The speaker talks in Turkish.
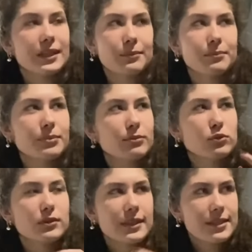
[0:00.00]
Bir
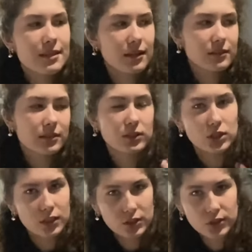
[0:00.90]
buçuk iki saat
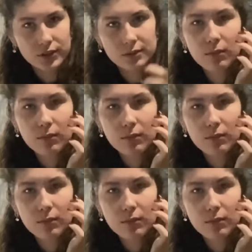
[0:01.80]
dışarı çıktım